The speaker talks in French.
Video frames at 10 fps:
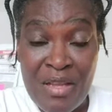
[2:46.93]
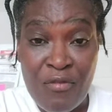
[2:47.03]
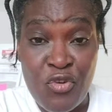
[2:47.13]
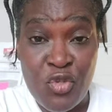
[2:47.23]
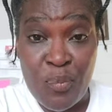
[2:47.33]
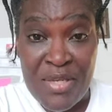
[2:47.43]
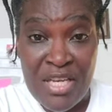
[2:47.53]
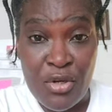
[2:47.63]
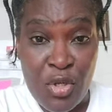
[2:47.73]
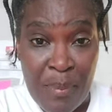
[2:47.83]
Vous oubliez
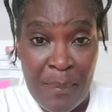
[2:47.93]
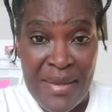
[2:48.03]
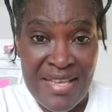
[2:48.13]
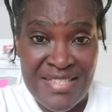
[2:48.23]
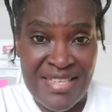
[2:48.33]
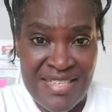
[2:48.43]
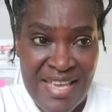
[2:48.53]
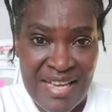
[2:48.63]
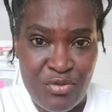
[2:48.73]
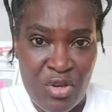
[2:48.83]
que le PPACI est
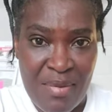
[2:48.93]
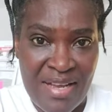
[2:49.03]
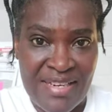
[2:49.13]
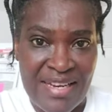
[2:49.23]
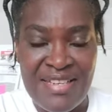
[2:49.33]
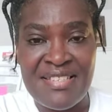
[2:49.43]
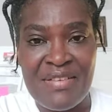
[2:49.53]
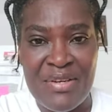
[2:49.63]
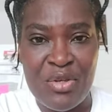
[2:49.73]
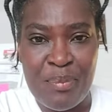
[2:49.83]
actuellement en alliance
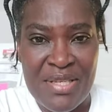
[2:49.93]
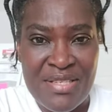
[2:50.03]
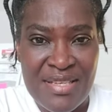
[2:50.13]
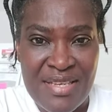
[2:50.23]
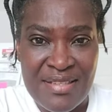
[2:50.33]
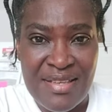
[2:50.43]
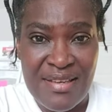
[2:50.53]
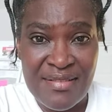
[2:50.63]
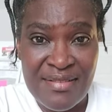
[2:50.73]
avec le PDCI-RDA.